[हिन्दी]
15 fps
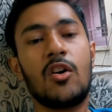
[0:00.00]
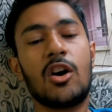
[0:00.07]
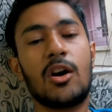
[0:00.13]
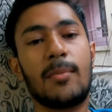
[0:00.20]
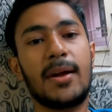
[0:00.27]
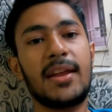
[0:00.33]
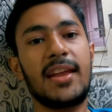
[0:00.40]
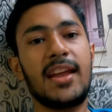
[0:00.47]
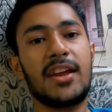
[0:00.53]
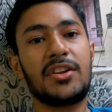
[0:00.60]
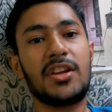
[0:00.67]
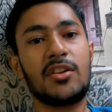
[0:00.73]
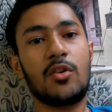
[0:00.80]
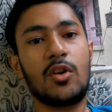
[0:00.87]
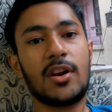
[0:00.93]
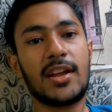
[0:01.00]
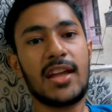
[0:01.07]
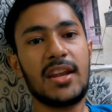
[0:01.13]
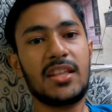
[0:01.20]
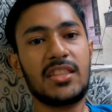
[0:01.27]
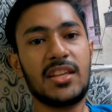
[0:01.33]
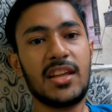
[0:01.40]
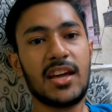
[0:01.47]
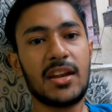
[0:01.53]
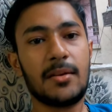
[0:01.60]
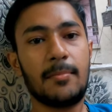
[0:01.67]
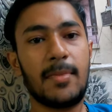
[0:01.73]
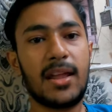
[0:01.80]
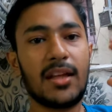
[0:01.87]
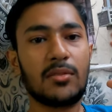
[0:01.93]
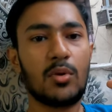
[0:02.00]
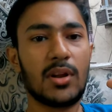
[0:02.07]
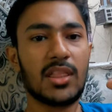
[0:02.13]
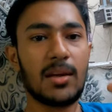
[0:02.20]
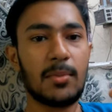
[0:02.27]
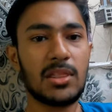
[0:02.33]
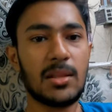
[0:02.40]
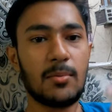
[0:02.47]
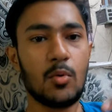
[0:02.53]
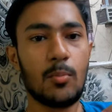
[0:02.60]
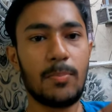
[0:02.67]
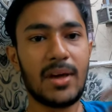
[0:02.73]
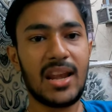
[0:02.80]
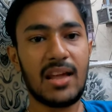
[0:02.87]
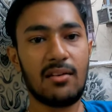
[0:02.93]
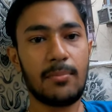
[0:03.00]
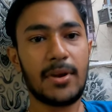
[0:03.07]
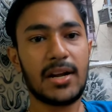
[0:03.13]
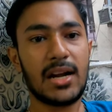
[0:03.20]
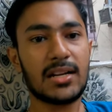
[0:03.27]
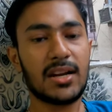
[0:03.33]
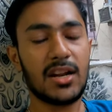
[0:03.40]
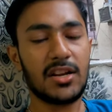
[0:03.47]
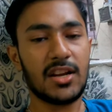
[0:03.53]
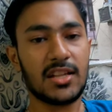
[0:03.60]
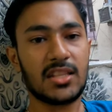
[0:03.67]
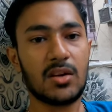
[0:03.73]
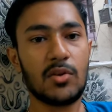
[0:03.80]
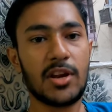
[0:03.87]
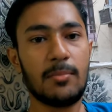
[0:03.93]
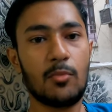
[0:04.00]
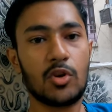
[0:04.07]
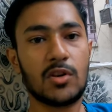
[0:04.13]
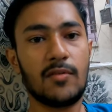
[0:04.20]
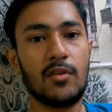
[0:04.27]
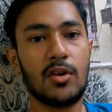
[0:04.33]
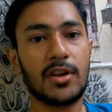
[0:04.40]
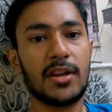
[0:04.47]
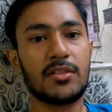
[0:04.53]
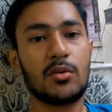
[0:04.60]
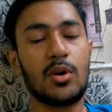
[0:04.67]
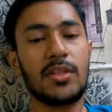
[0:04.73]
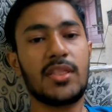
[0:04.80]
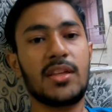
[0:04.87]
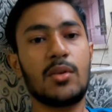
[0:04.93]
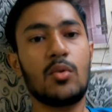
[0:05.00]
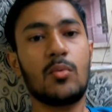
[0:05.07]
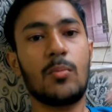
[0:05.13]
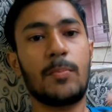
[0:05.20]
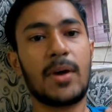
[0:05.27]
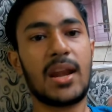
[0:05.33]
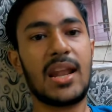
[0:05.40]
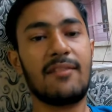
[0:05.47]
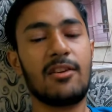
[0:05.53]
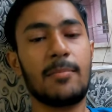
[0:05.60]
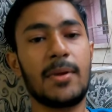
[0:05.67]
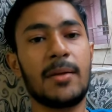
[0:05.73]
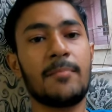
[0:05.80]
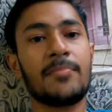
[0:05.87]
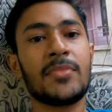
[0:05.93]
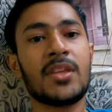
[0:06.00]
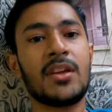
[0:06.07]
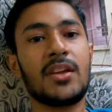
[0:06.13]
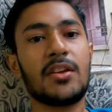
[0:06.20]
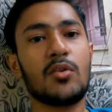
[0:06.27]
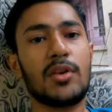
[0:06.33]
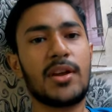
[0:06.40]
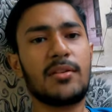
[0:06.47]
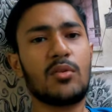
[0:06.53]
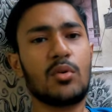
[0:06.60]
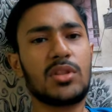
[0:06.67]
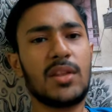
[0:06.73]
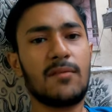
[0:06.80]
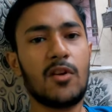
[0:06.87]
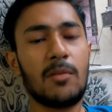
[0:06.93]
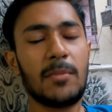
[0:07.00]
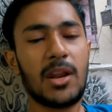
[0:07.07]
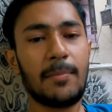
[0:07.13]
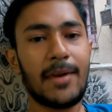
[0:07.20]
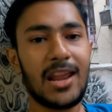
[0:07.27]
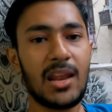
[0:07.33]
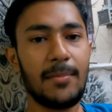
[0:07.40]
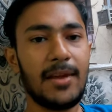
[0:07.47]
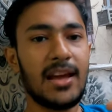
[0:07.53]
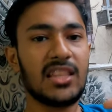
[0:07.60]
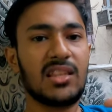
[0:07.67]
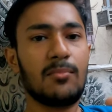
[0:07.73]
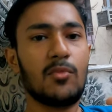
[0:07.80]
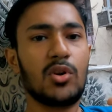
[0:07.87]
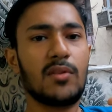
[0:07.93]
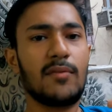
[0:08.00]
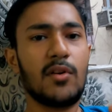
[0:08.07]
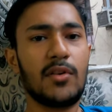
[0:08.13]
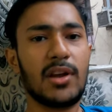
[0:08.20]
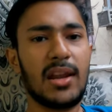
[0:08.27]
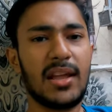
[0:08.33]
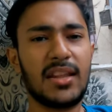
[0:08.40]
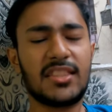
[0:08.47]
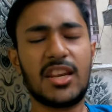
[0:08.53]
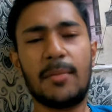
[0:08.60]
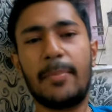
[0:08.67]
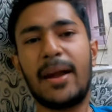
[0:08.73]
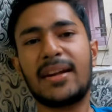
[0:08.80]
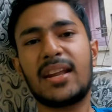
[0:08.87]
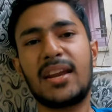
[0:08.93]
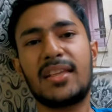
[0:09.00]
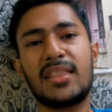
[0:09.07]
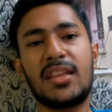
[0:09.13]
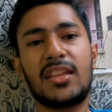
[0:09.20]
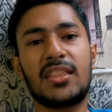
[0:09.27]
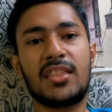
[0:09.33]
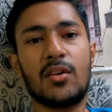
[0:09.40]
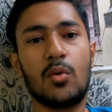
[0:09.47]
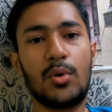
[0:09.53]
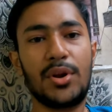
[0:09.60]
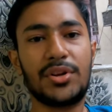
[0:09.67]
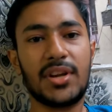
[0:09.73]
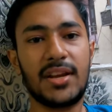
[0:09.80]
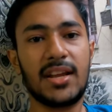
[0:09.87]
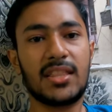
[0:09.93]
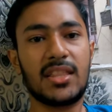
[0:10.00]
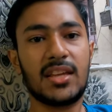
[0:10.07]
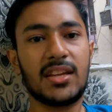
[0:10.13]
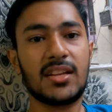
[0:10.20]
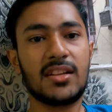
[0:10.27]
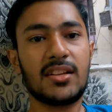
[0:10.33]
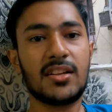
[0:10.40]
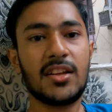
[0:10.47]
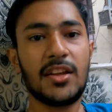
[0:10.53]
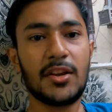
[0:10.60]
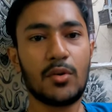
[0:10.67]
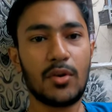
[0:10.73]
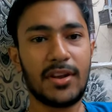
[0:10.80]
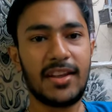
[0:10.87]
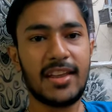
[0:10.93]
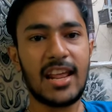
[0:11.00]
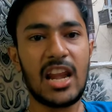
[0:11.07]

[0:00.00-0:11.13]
और भाई एक चीज़ और कहनी थी यार मैं ना थोड़ा सा मतलब ऊपर लेवल पे स्टार्ट करना चाहता हूँ कि मोटो ब्लॉगिंग थोड़ी सी ऊपर लेवल पे क्योंकि दो तीन ब्लॉग मेरे पहले भी आए थे मोटो ब्लॉगिंग के लेकिन इतने बेटर नहीं थे जितने होने चाहिए थे क्योंकि यार